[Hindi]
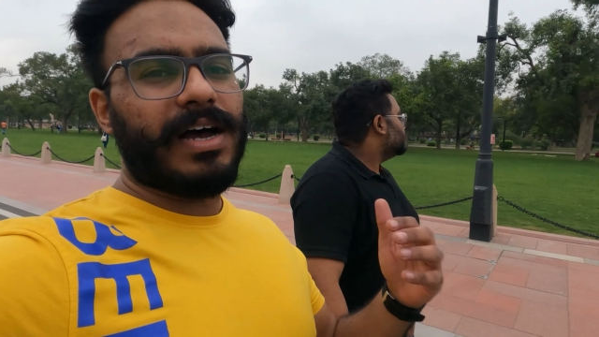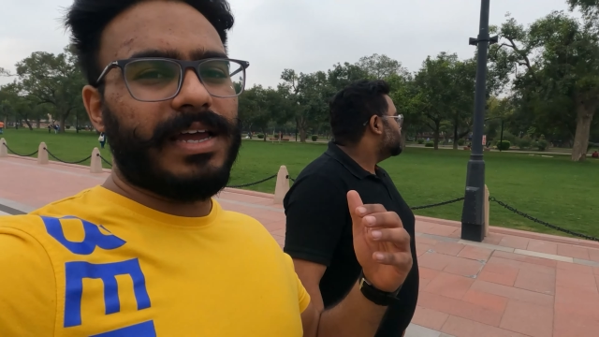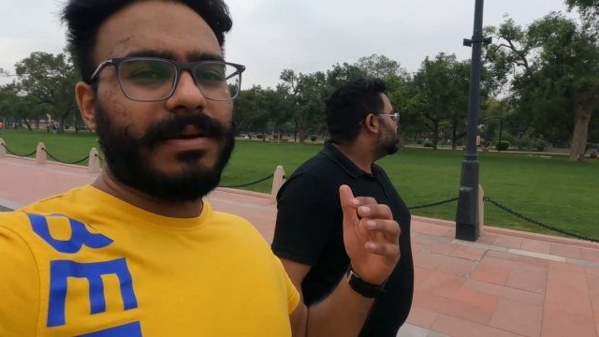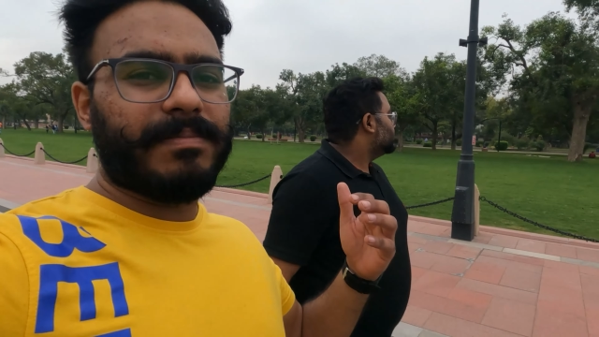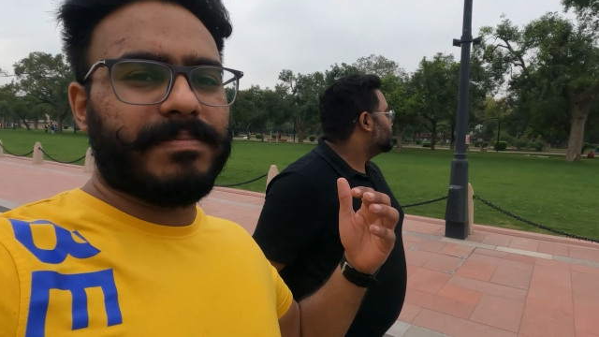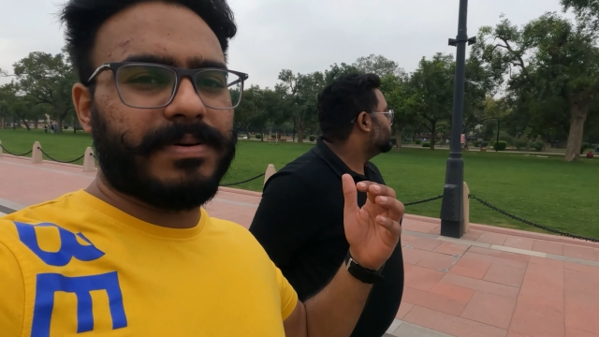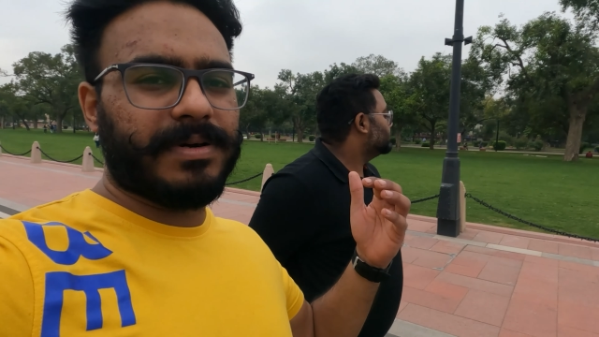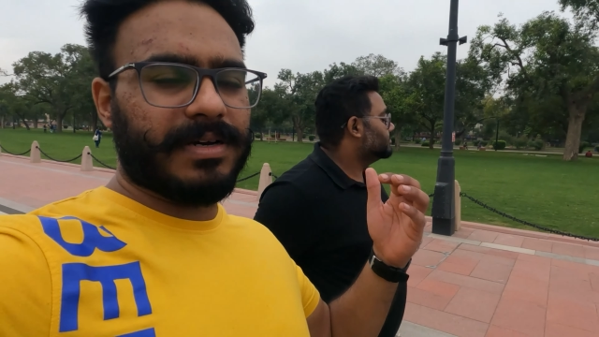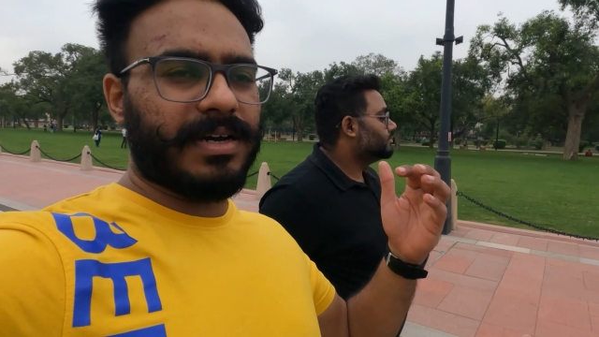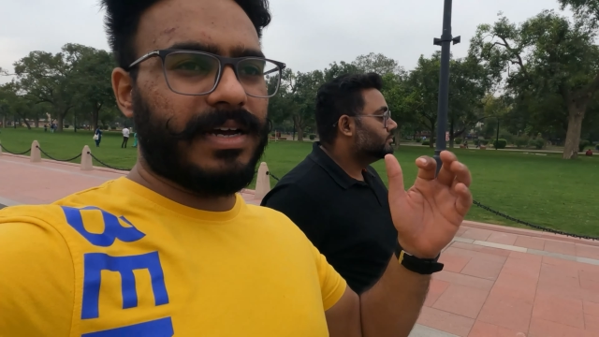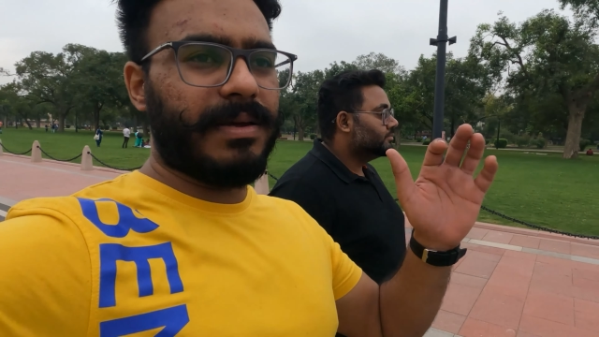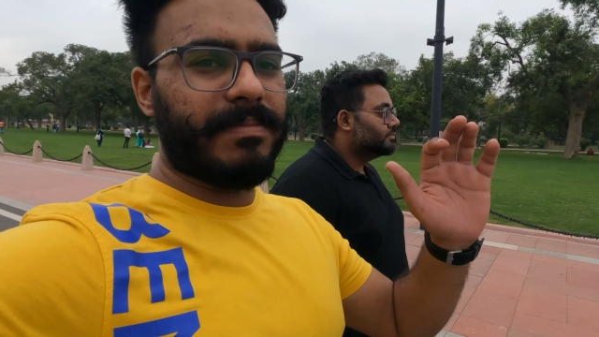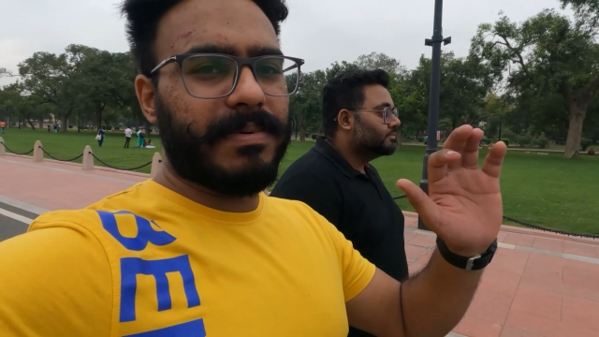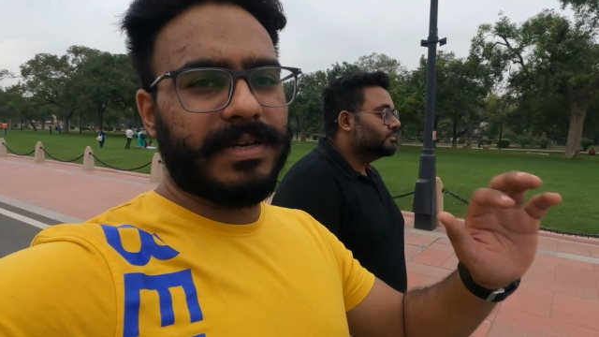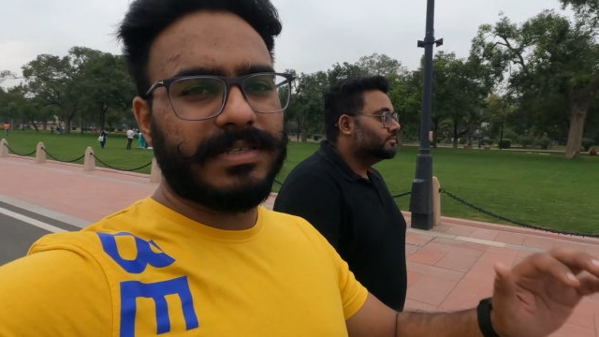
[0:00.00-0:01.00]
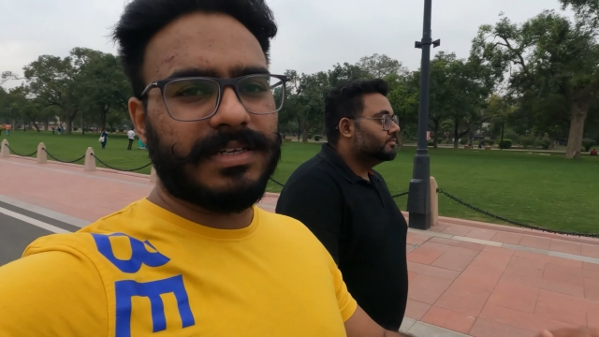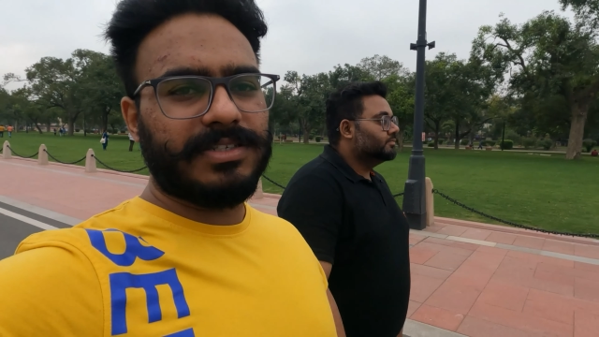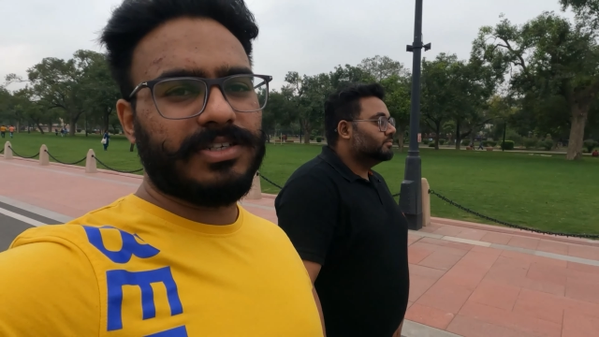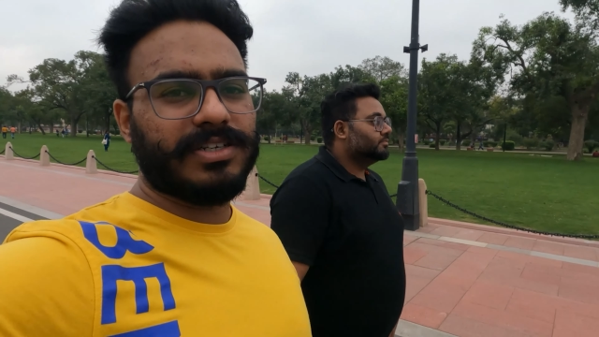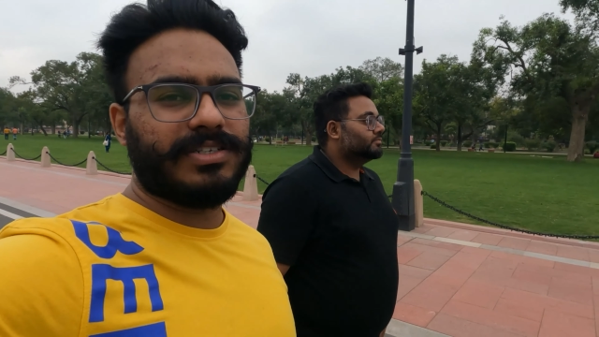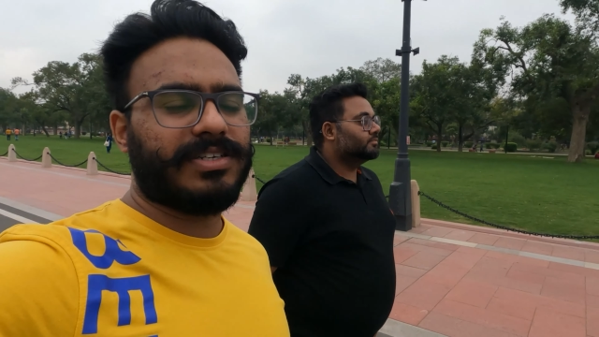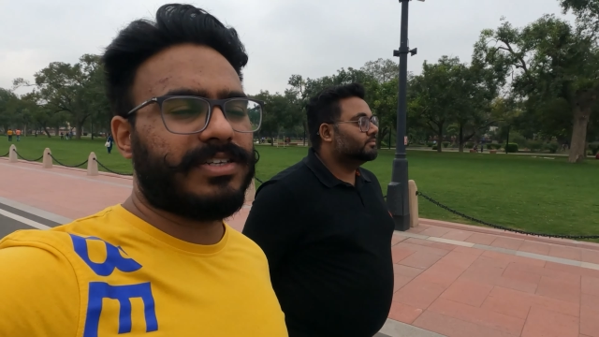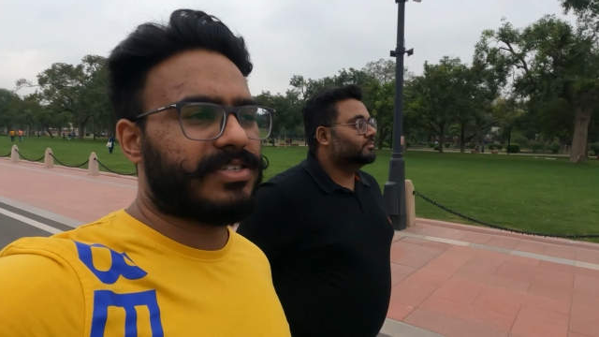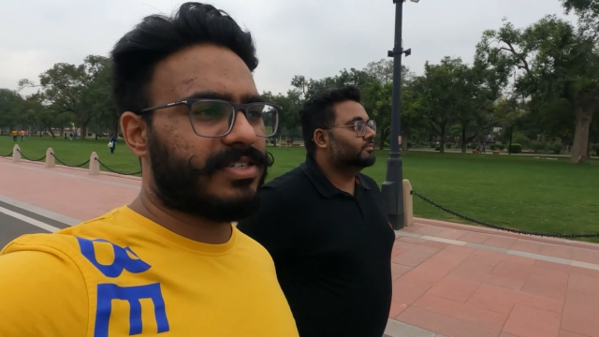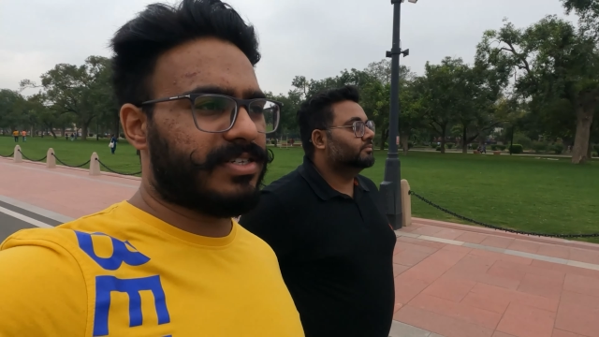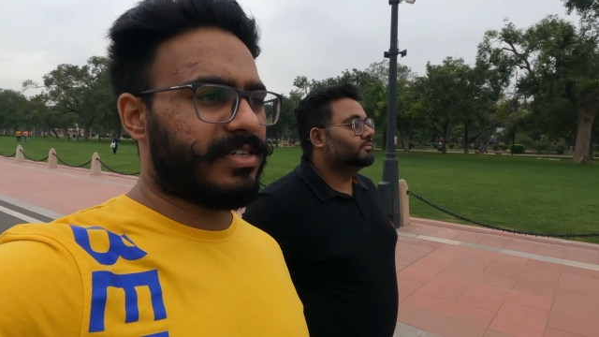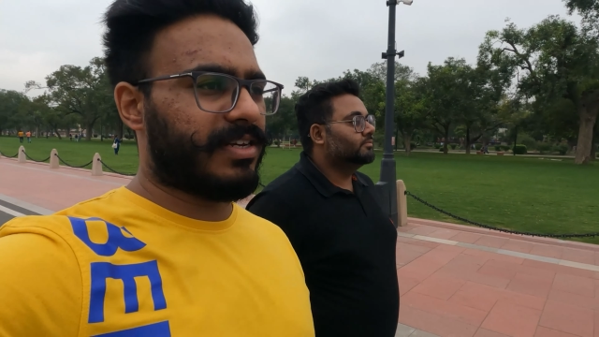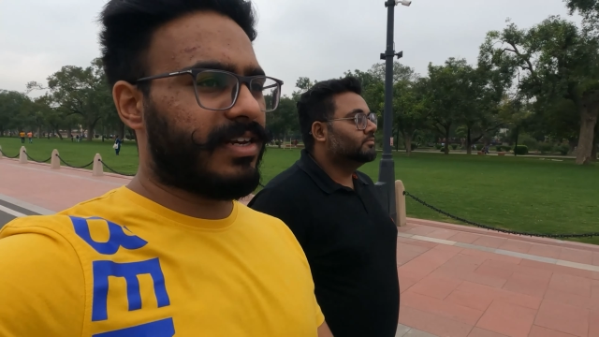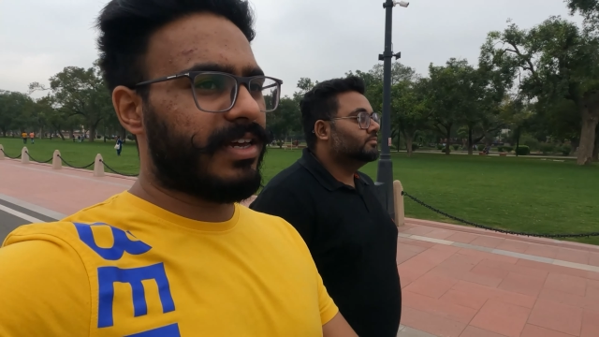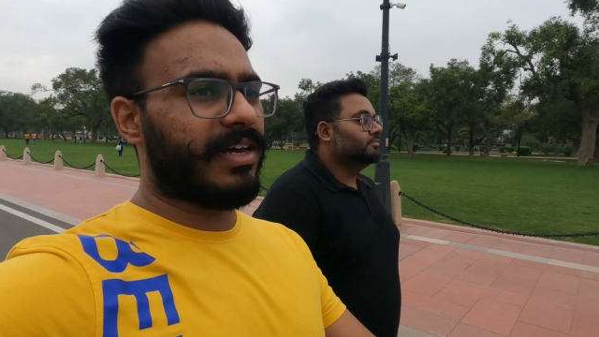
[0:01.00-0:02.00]
हाइप कहीं पे ऐसा जस्टिस
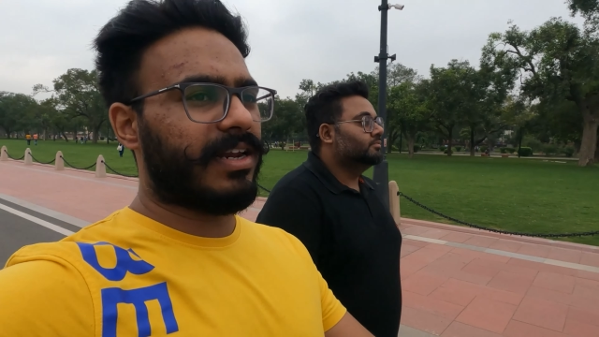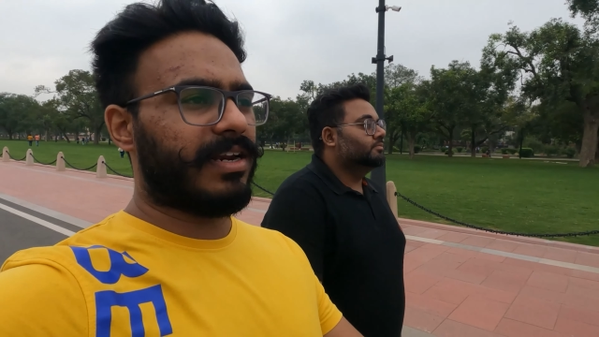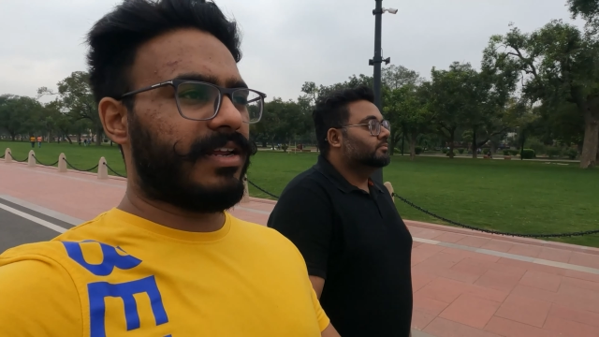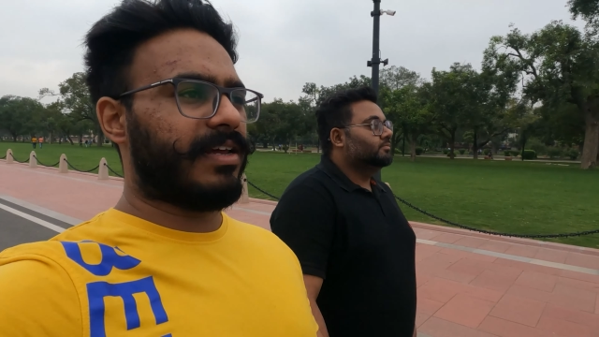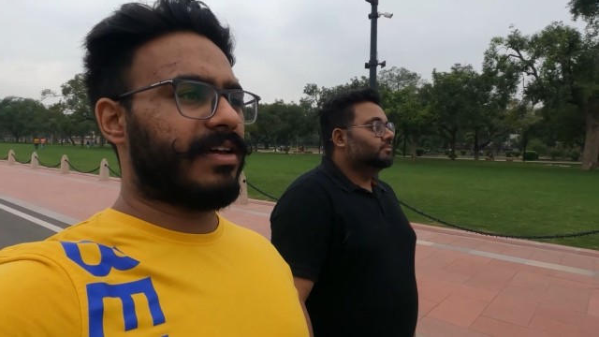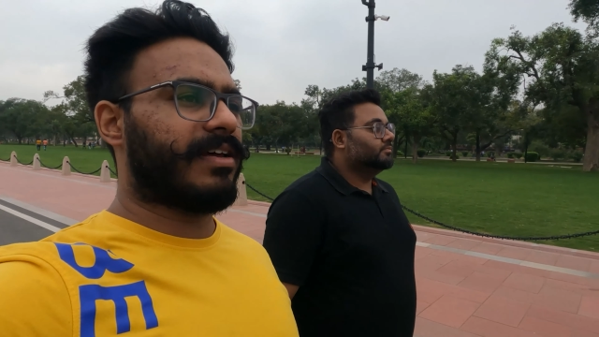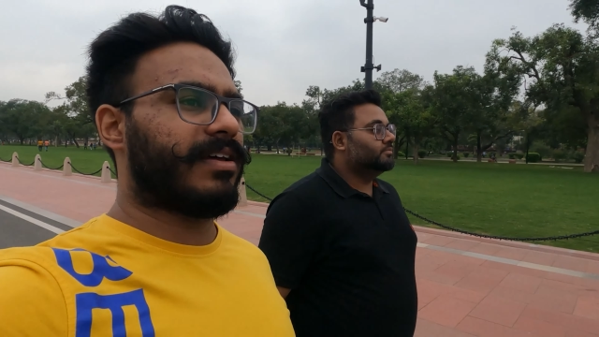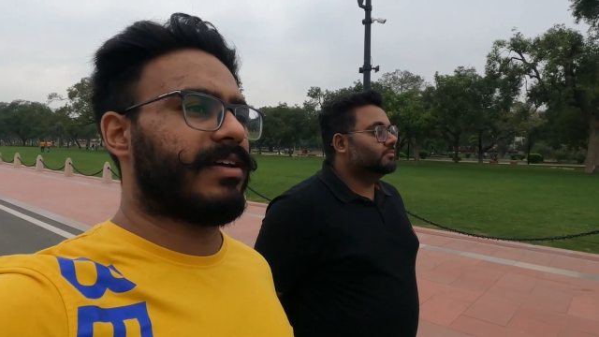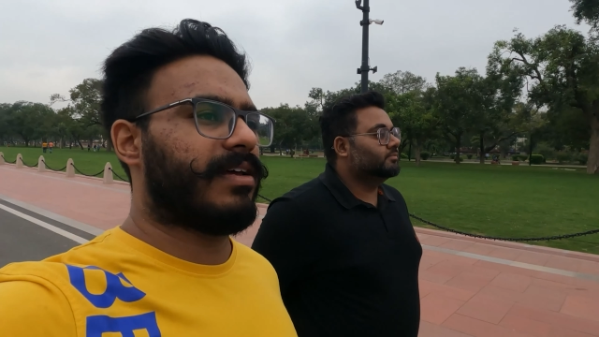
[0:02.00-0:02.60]
नहीं कर रही है